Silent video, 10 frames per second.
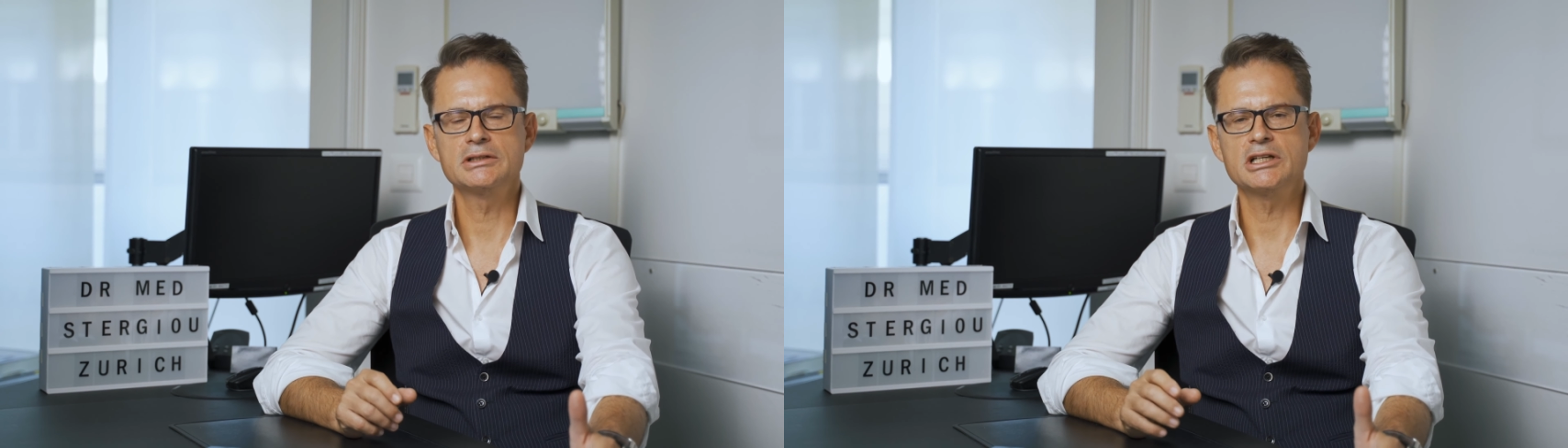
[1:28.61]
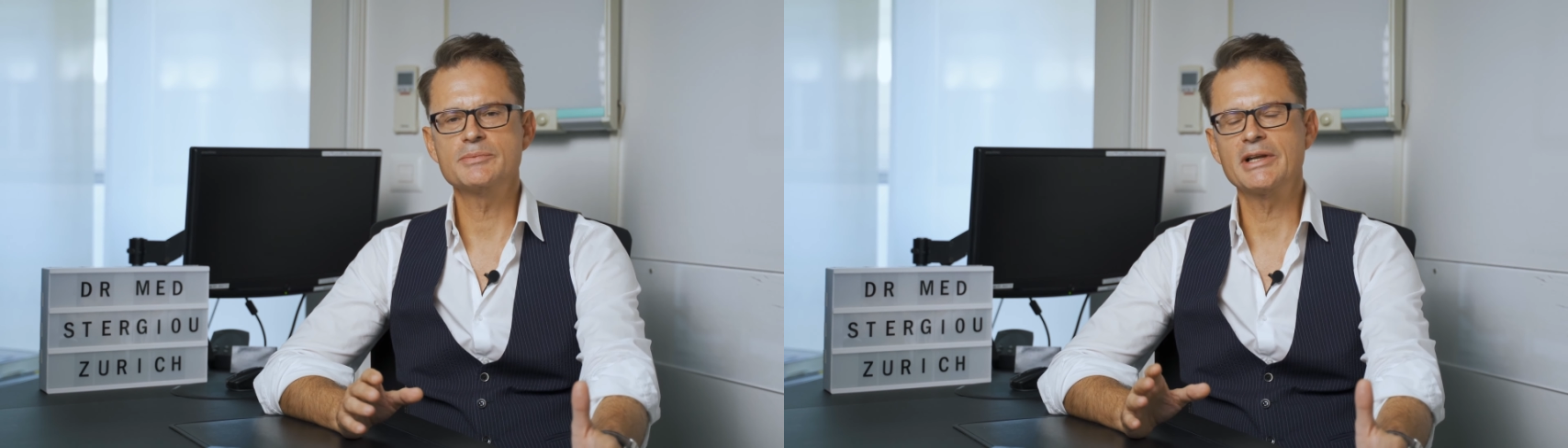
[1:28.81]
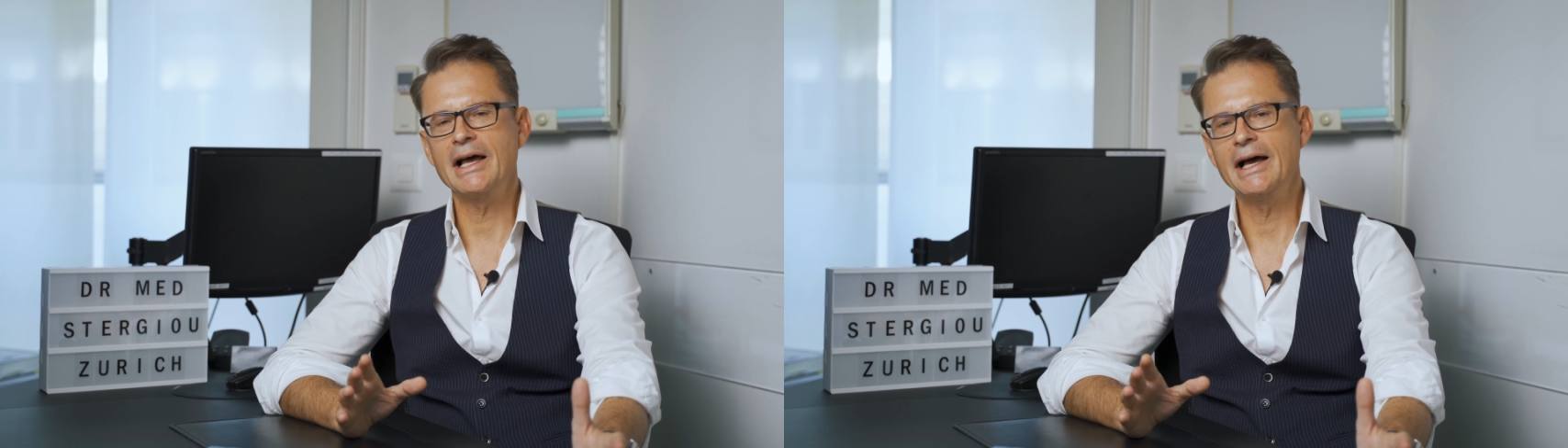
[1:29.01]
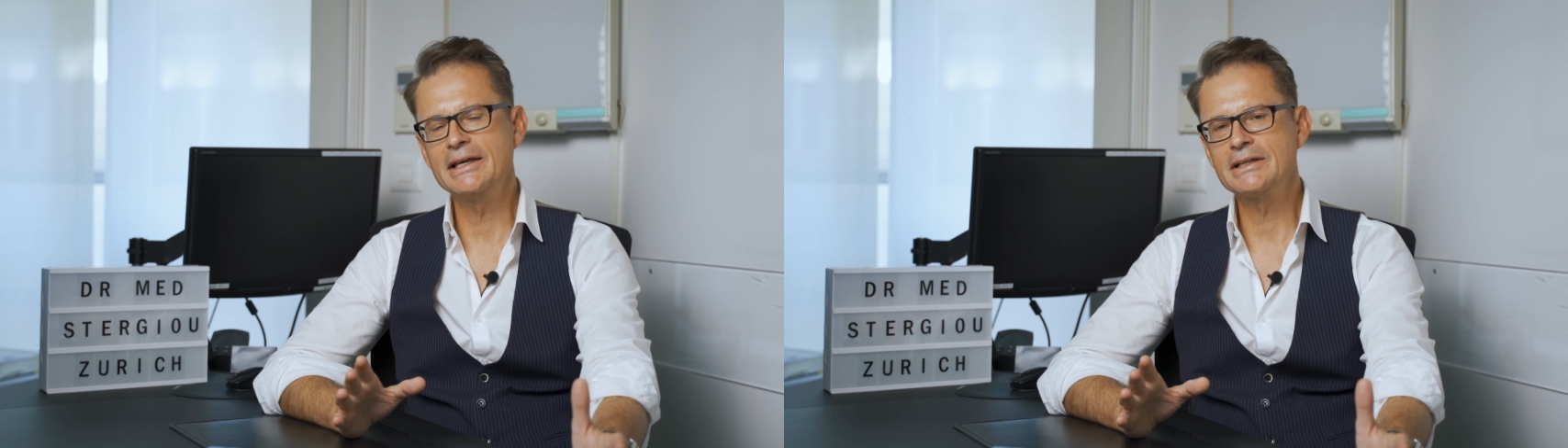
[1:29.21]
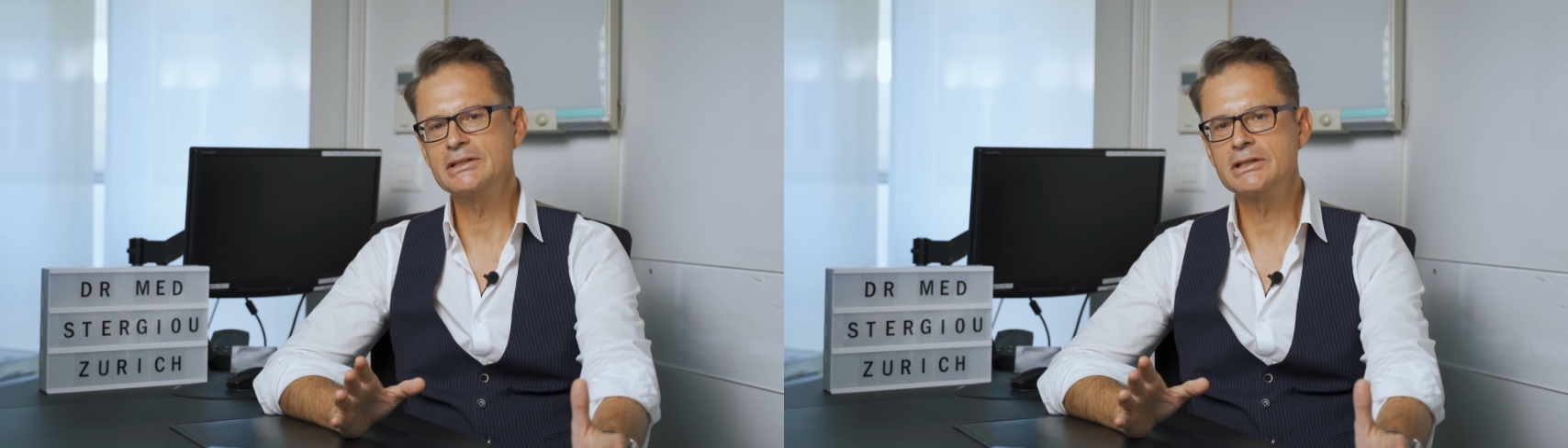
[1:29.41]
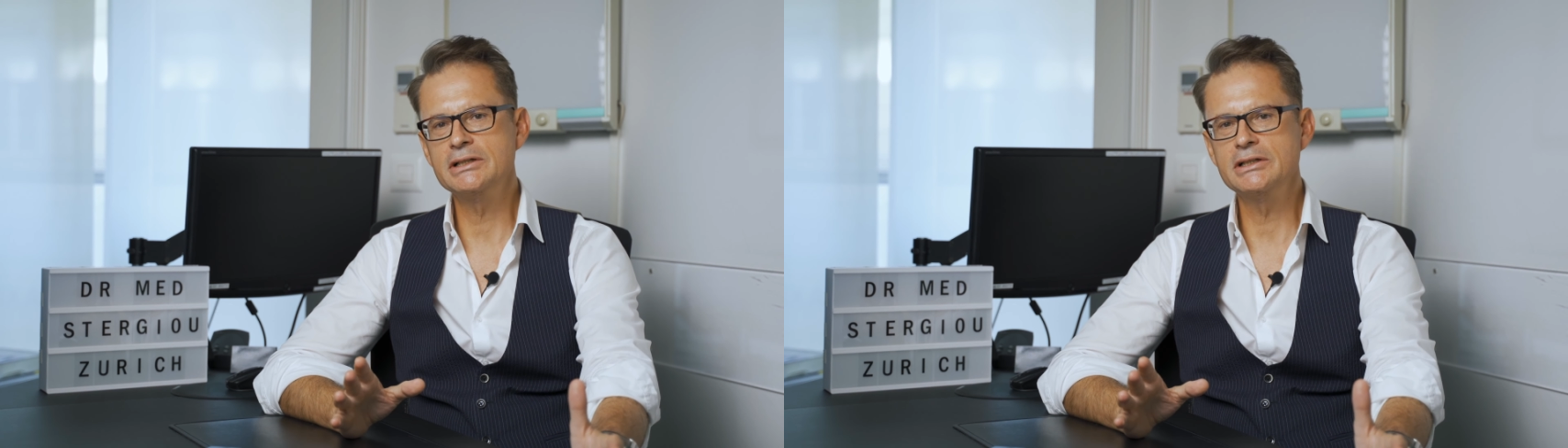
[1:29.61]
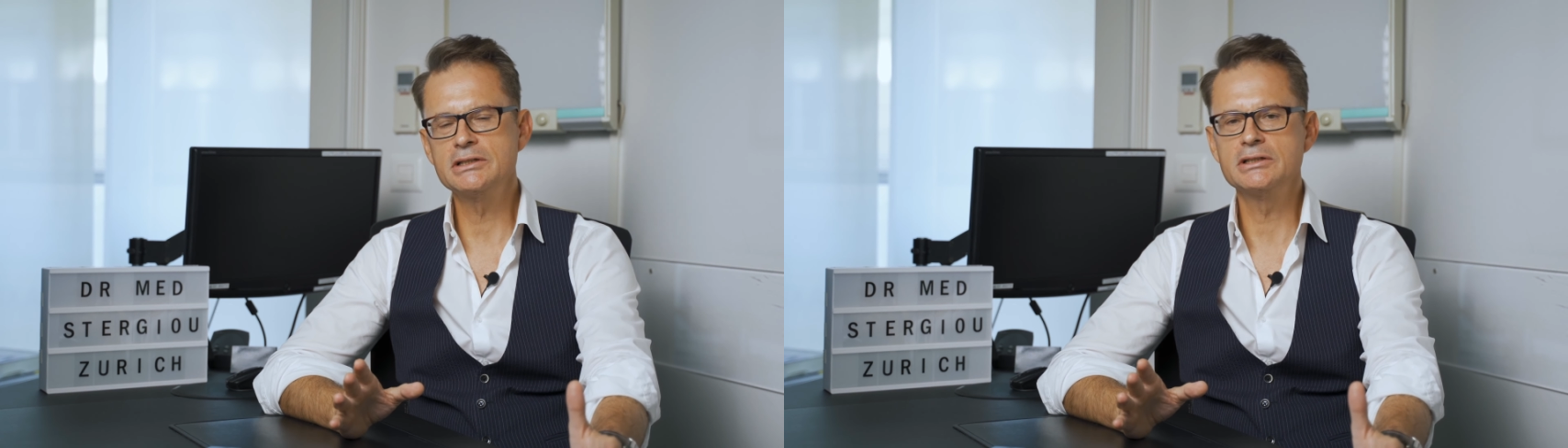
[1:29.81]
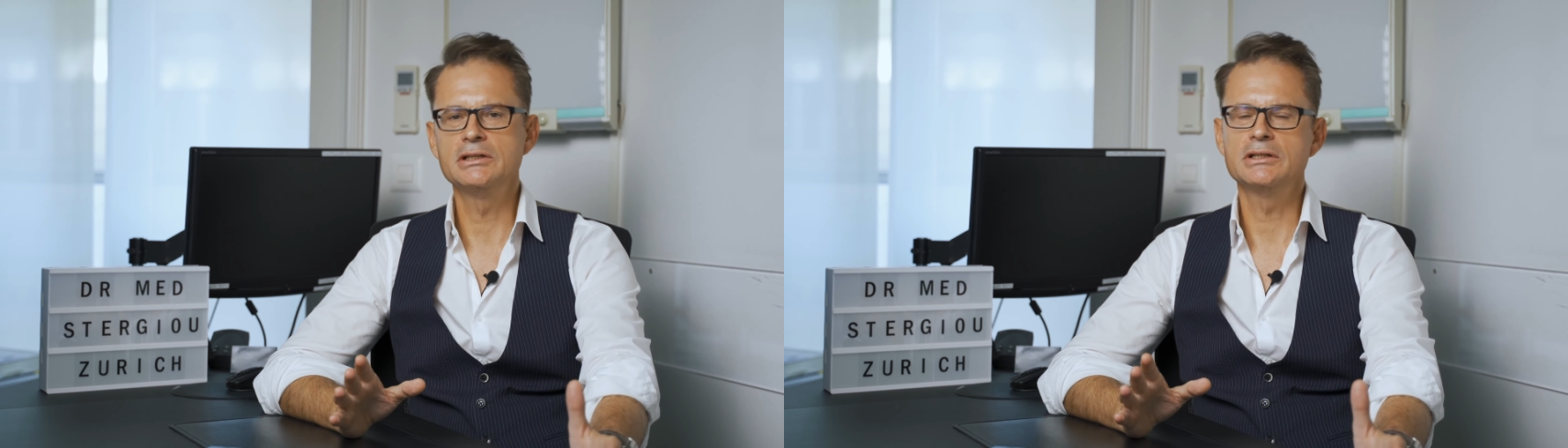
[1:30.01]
dass man eigentlich